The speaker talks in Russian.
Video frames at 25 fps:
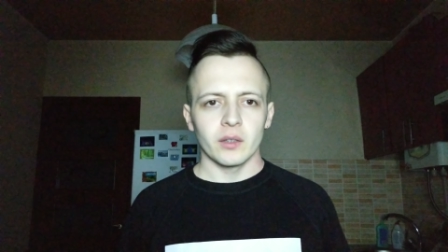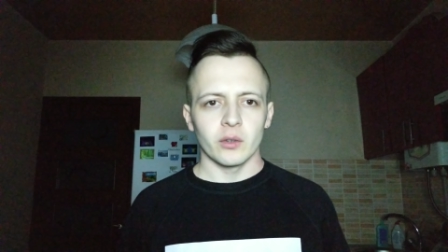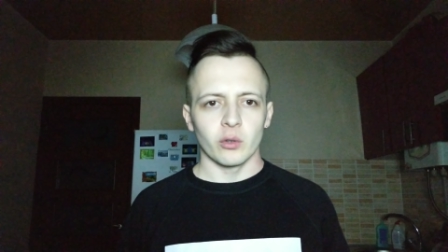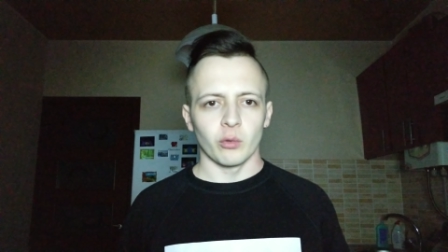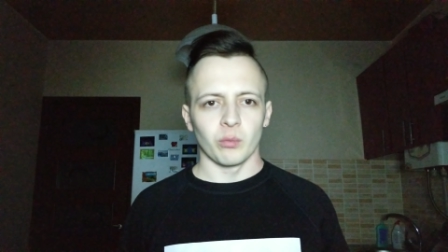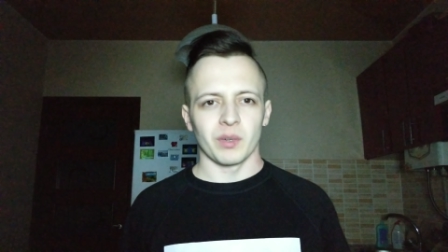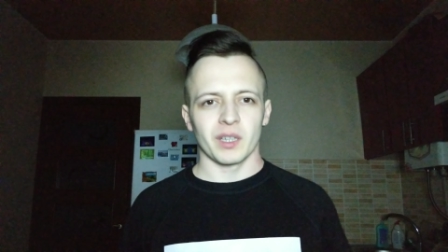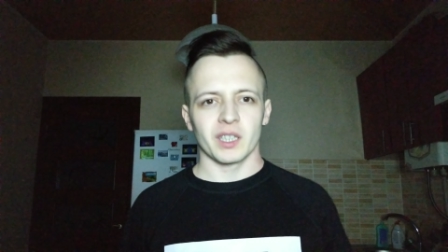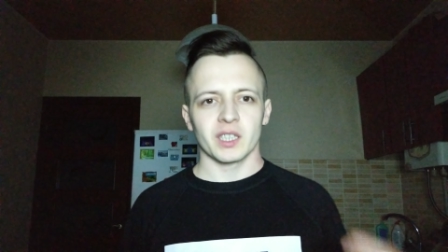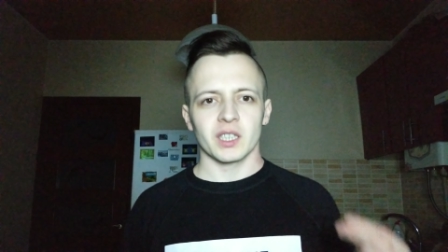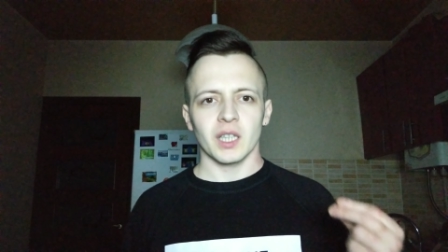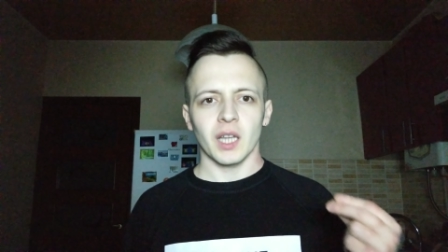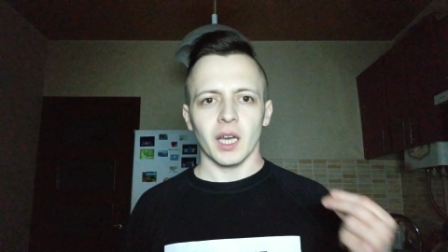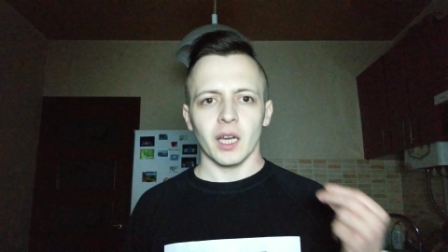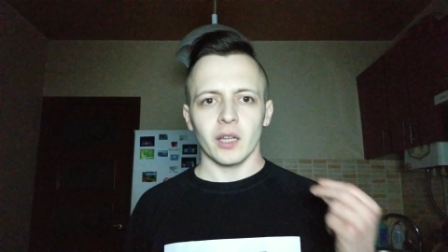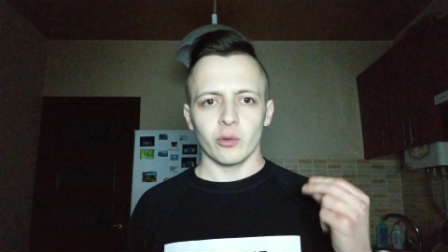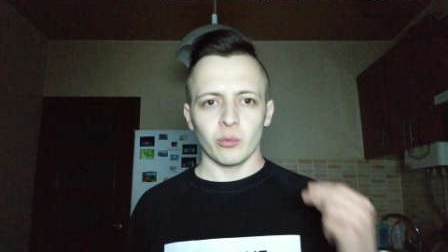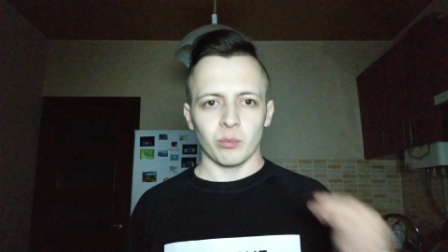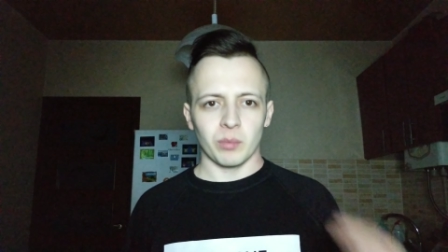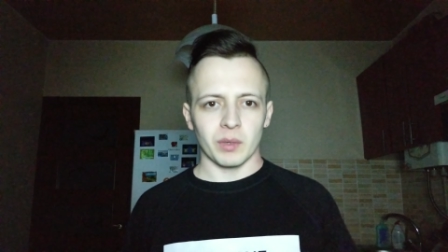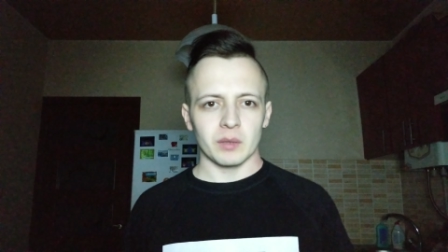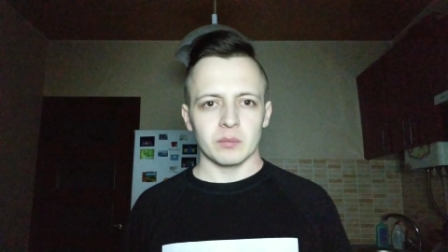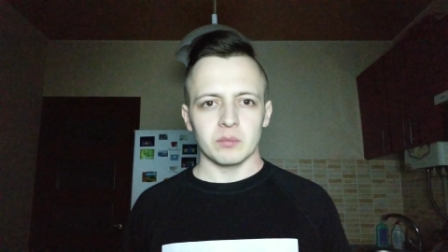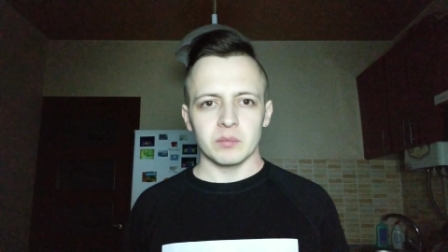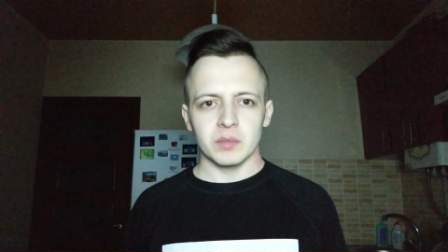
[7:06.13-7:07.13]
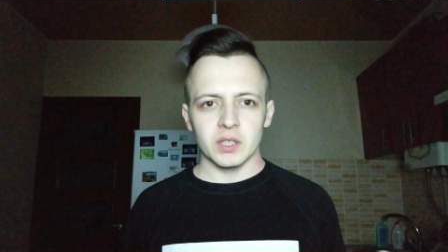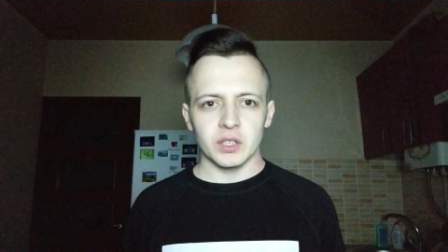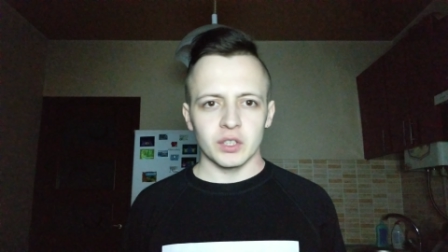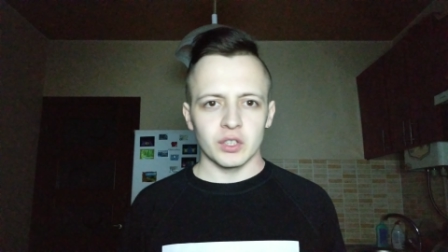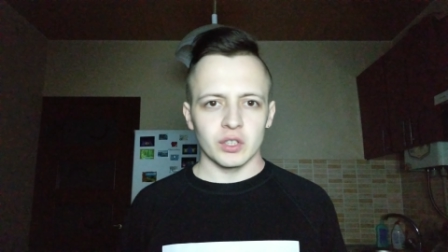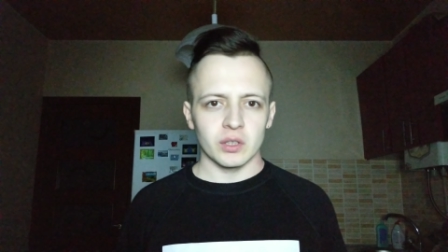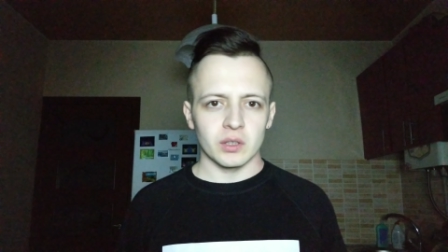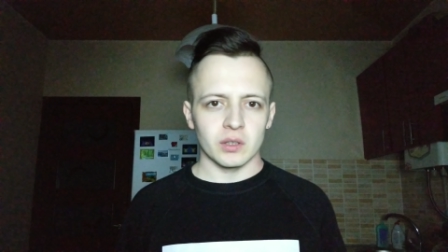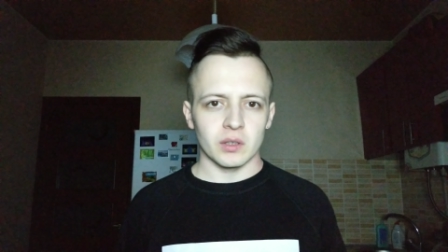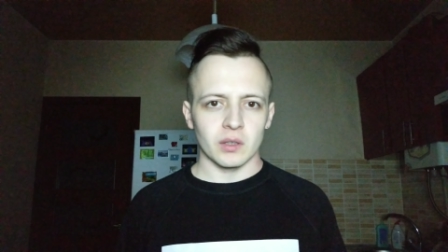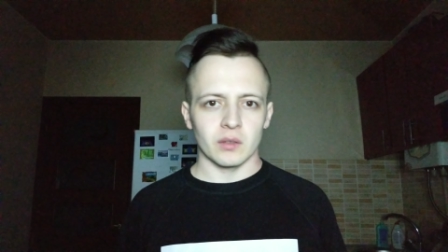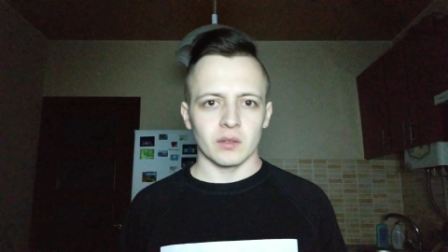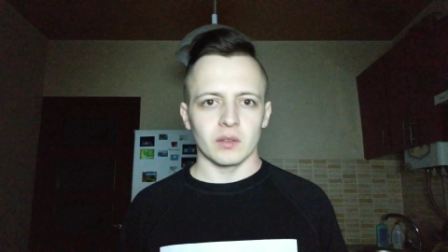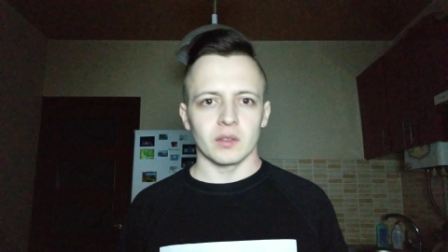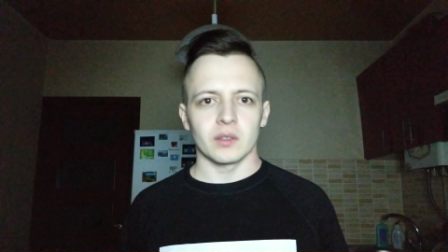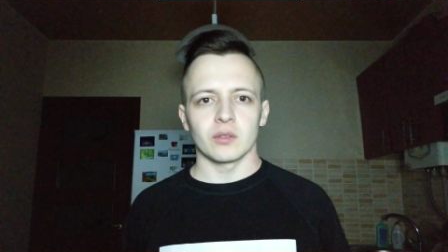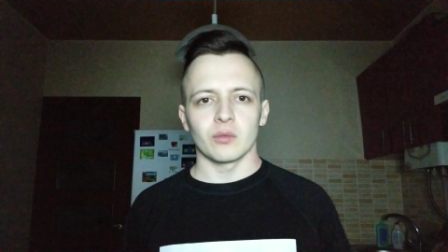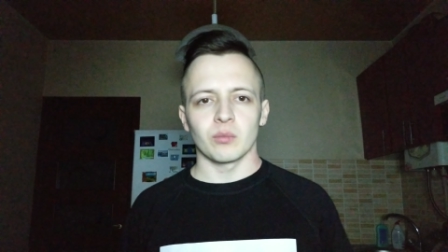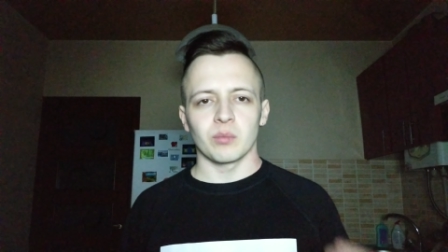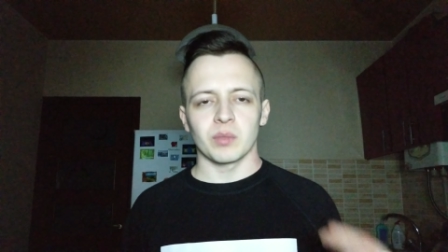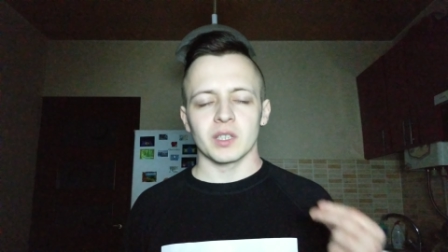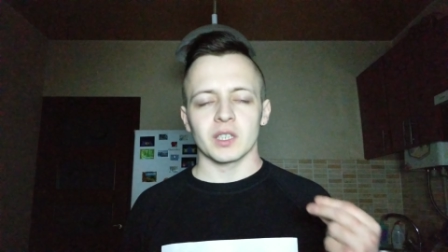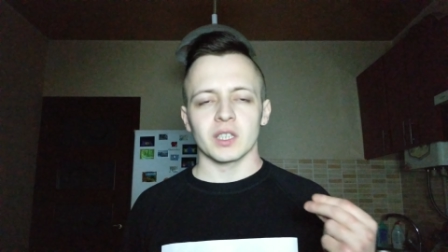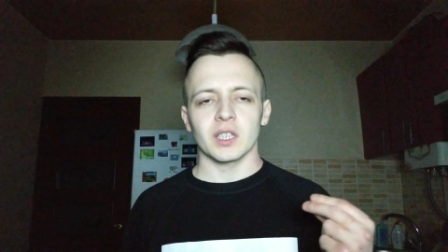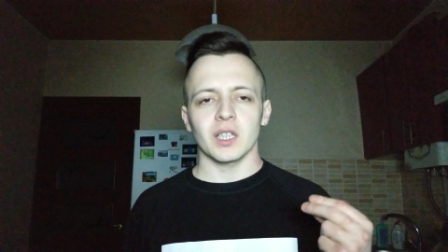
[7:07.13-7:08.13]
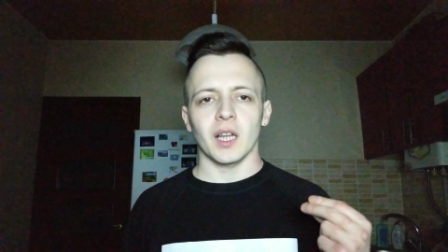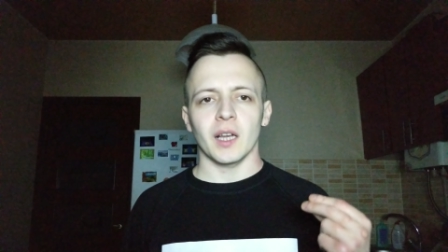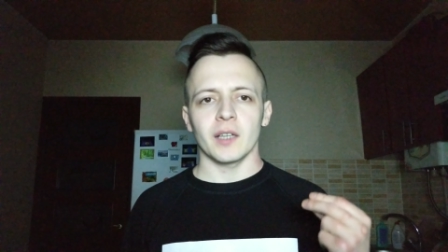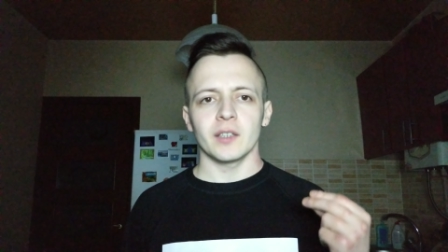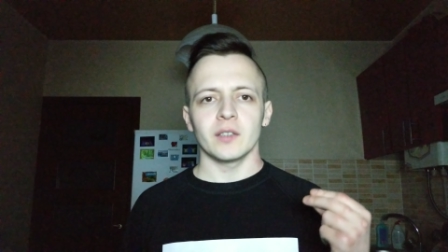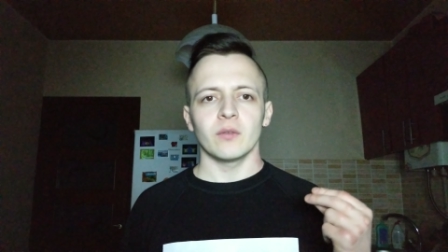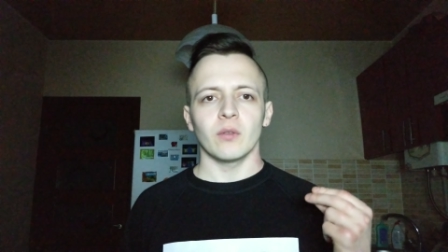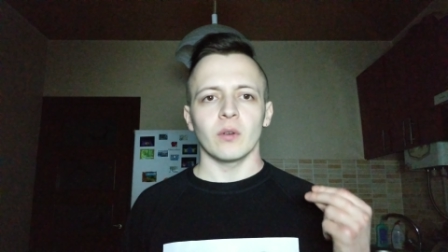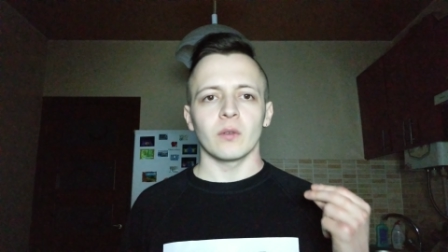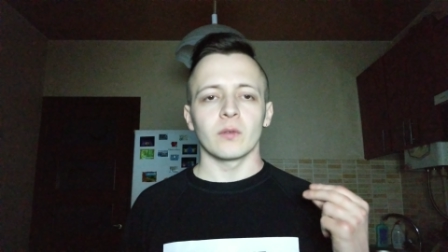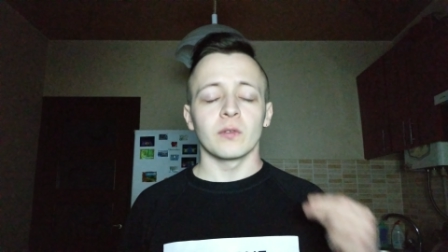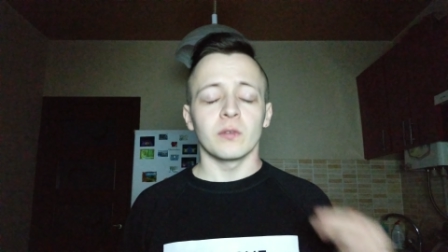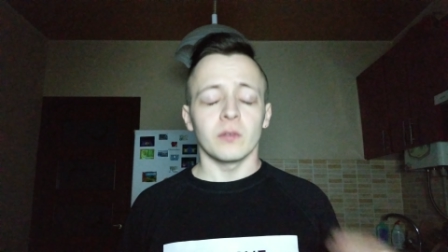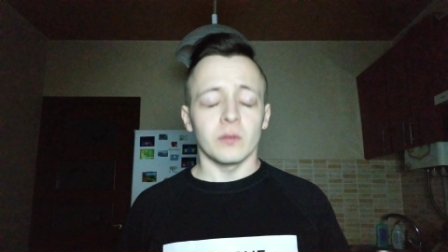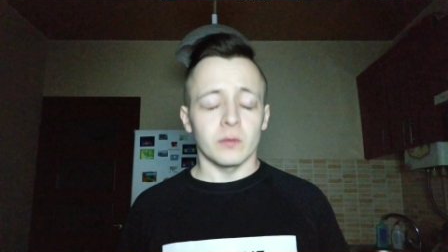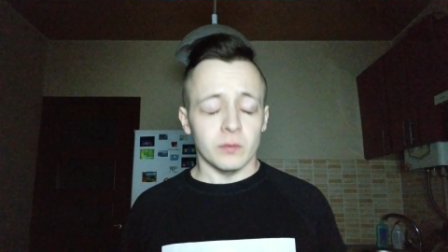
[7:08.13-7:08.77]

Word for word: ну пришла, ну подписчица, то есть пришла его